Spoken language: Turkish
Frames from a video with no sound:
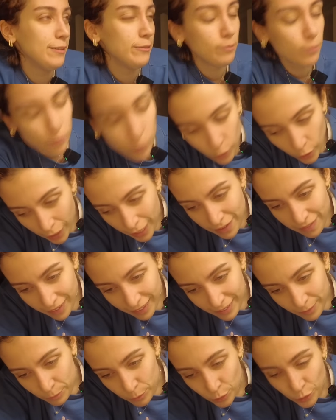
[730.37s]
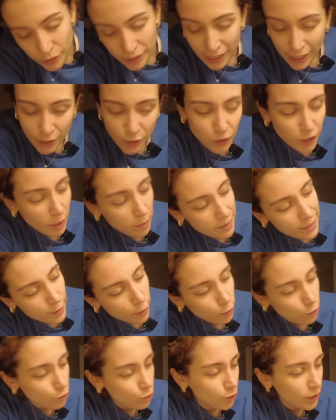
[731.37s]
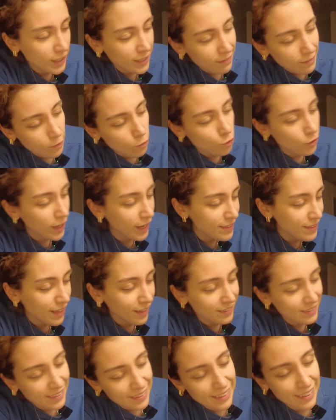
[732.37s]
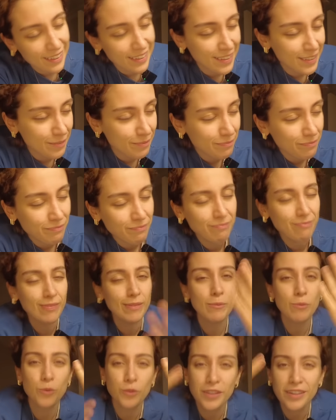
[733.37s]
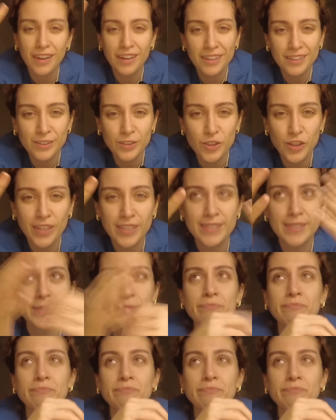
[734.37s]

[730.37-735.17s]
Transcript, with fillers: Bu hayvan bu ülkeden çıkabiliyor. Çünkü gittiği ülke yasaklı değil. Bunları anlatacağız.